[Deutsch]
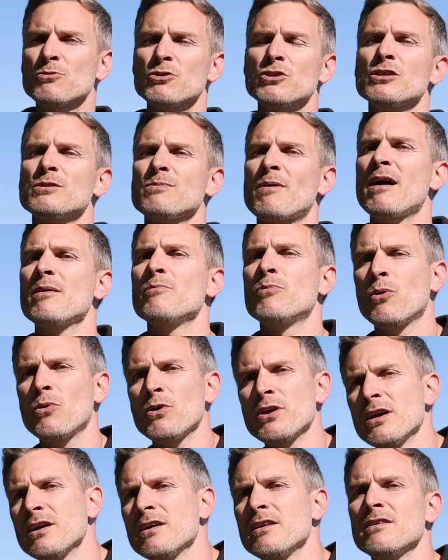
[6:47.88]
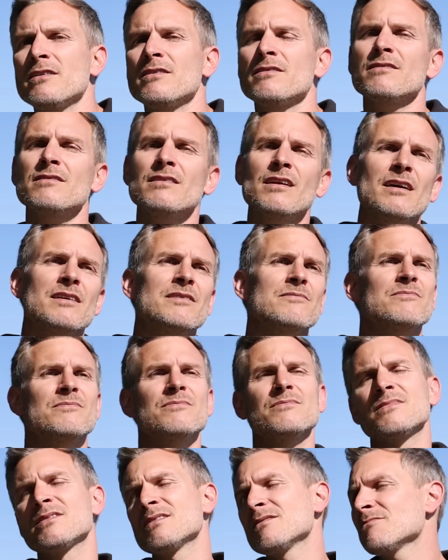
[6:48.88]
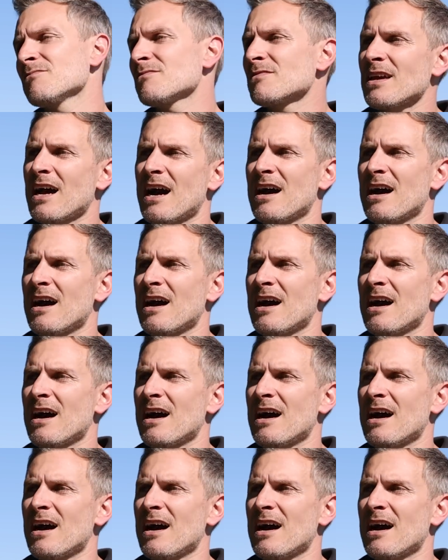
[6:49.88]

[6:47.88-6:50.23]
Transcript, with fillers: zwischen zwei Bojen. Mm,